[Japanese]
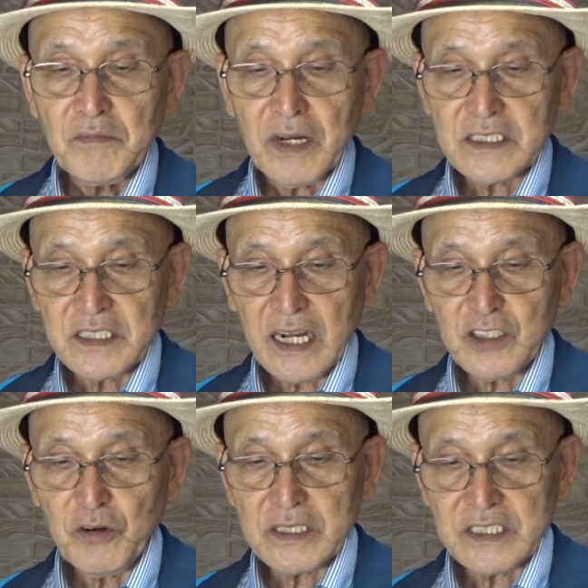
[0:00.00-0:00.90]
街中
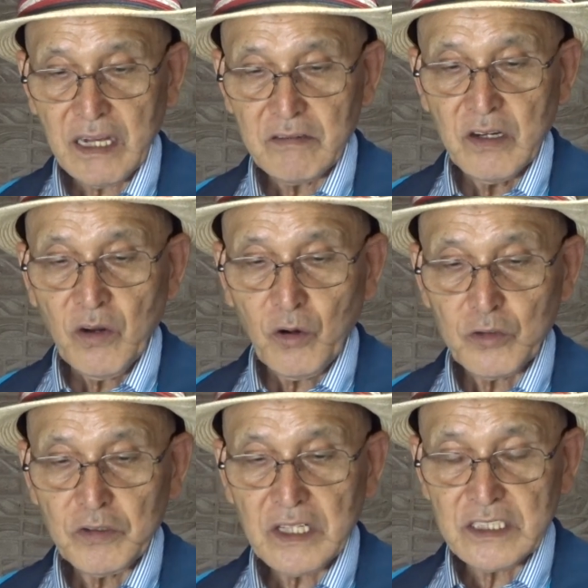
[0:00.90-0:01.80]
とは違う子
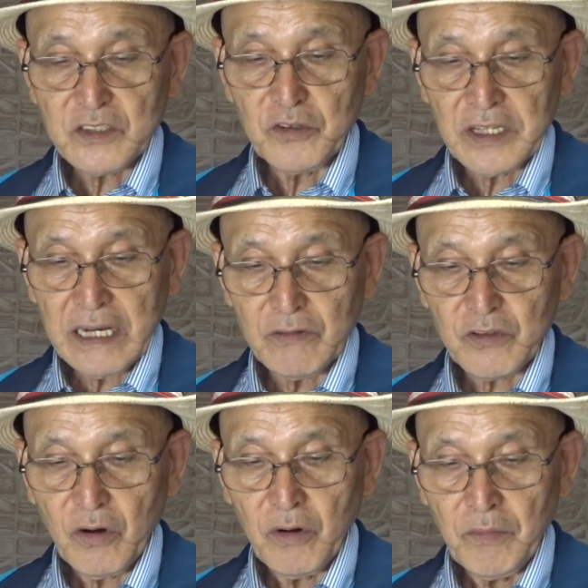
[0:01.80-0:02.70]
供たちの笑顔
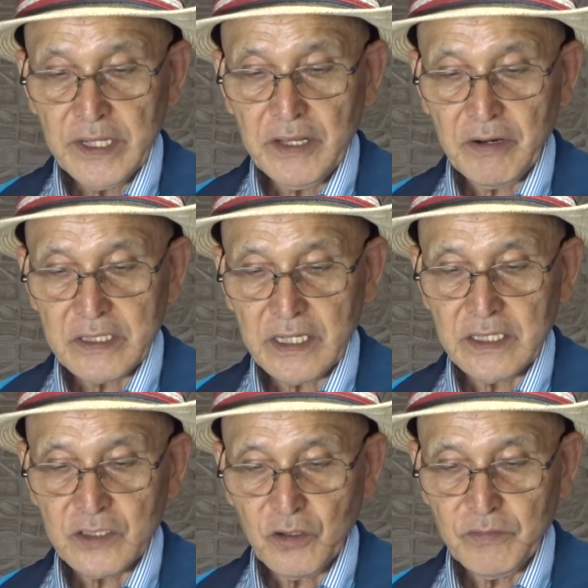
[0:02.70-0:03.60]
と目ではな
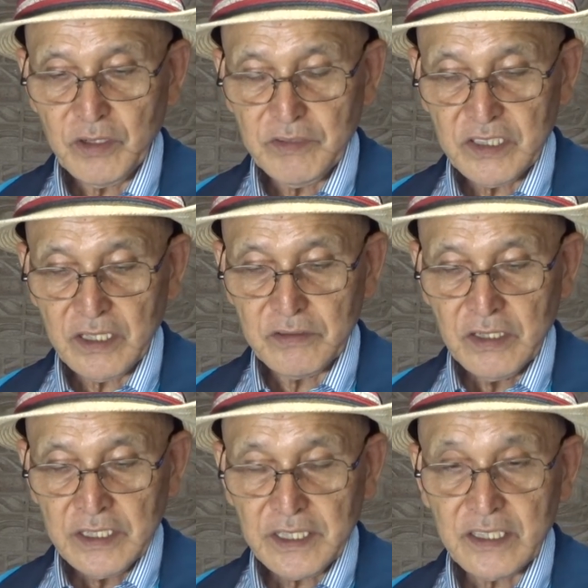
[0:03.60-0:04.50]
い瞳を見ている
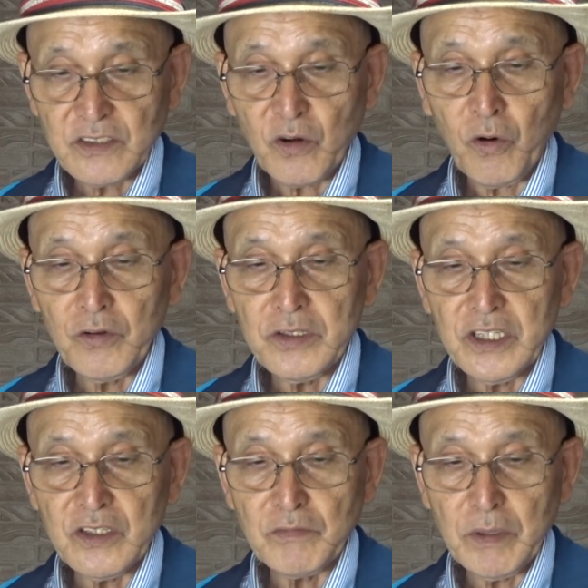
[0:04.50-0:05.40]
キャスト本
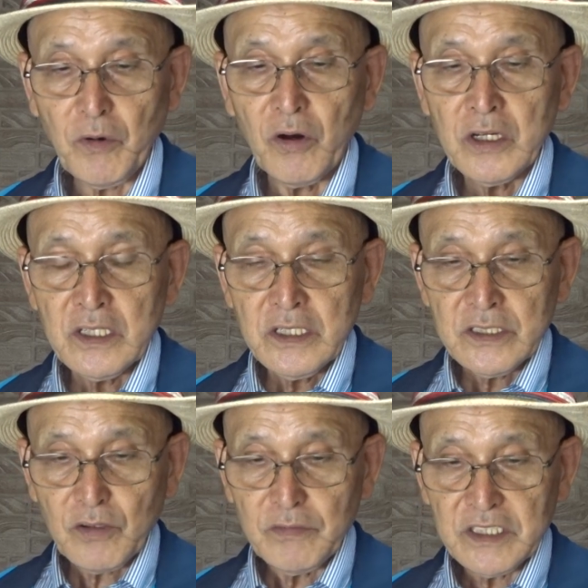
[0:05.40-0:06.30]
人の目も
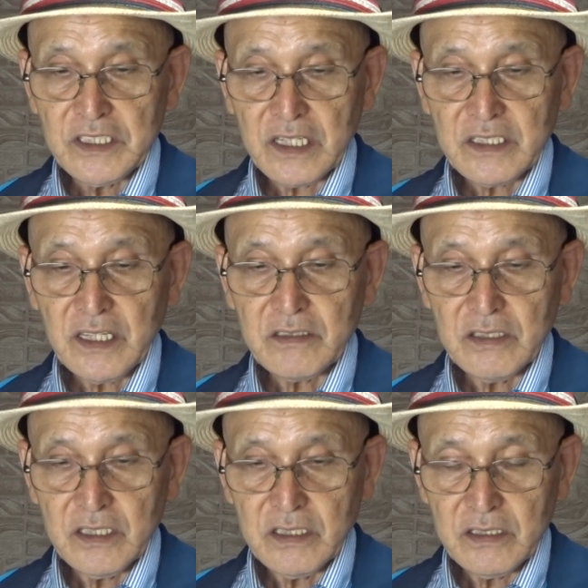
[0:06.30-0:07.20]
瞳になって
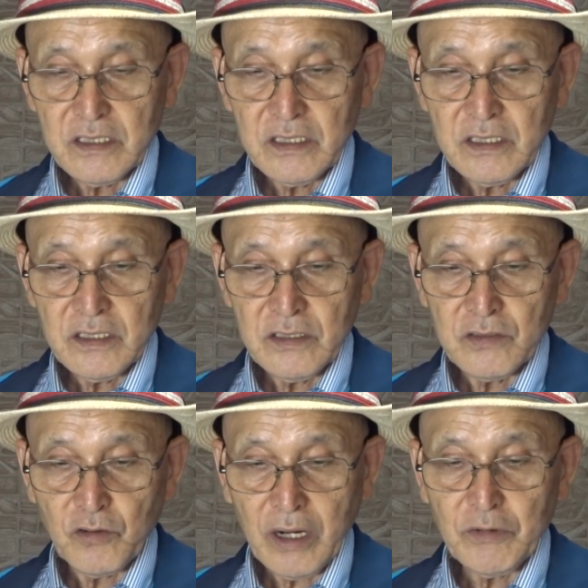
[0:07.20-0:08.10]
い
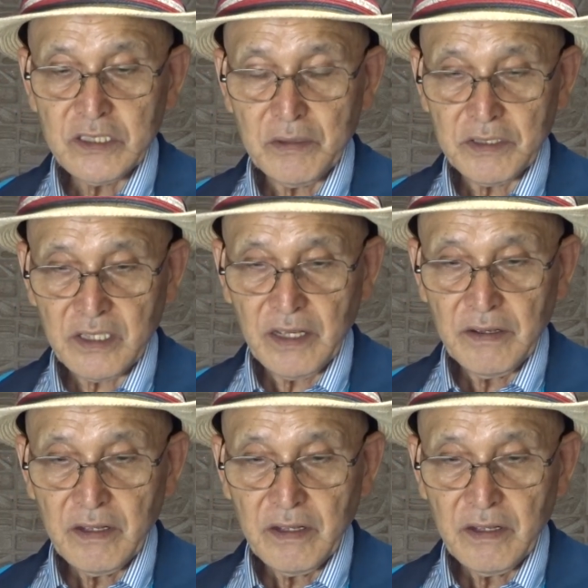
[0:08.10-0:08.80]
るのかもしれません